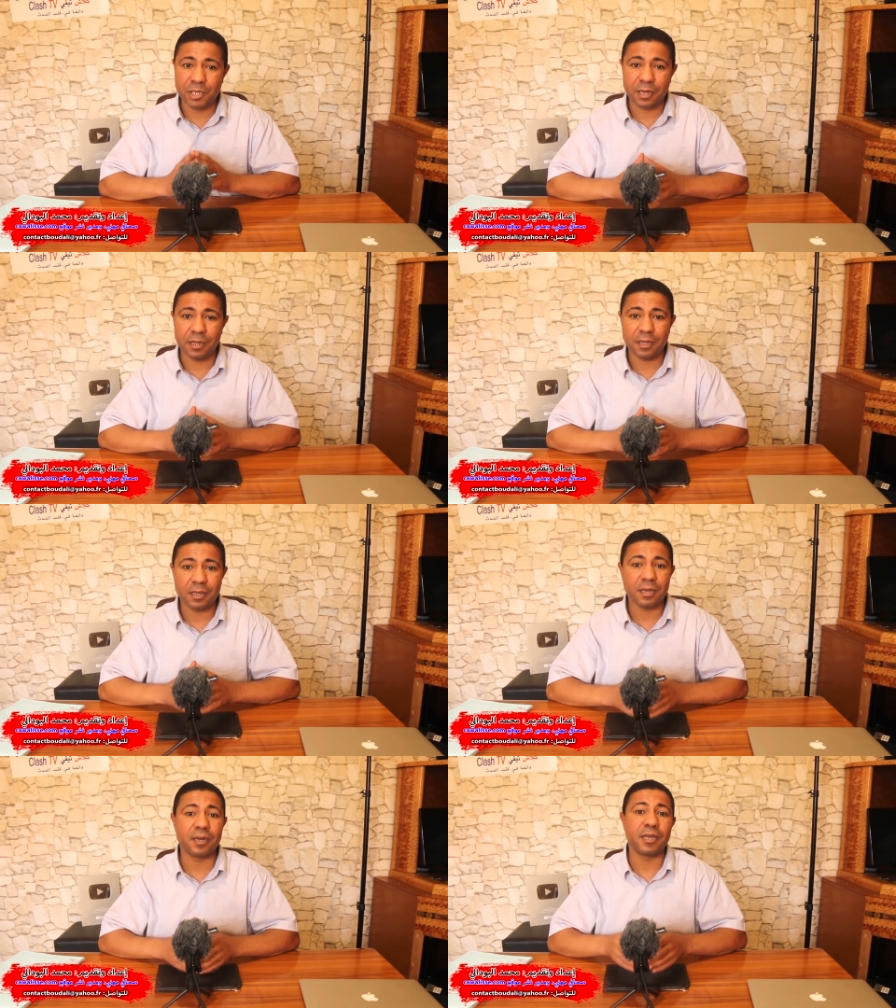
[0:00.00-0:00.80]

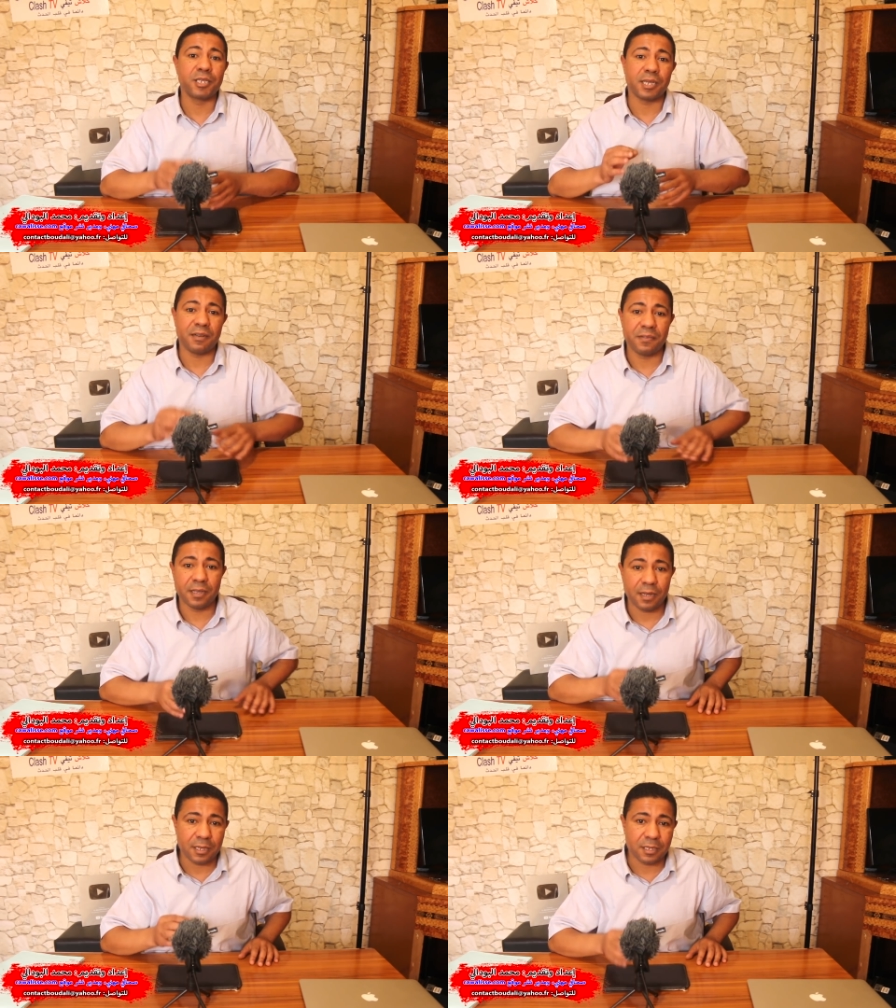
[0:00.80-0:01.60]
شراه الله يجعل
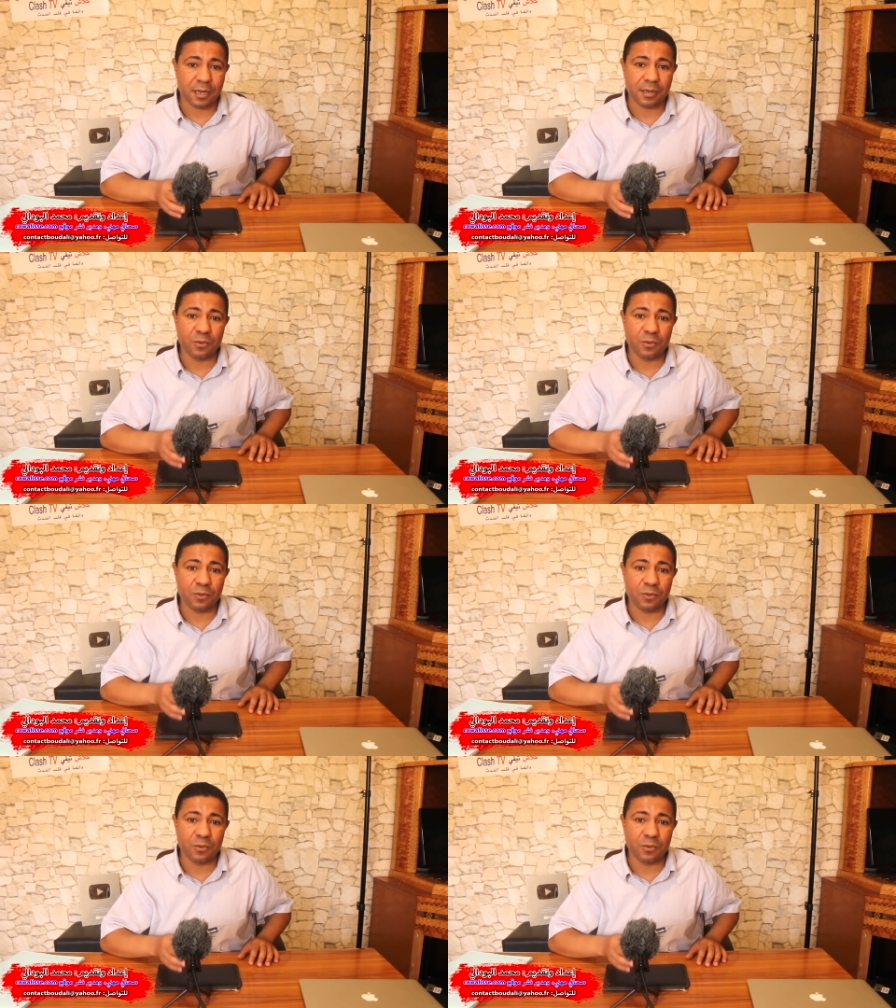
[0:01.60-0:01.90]
فيه الأجر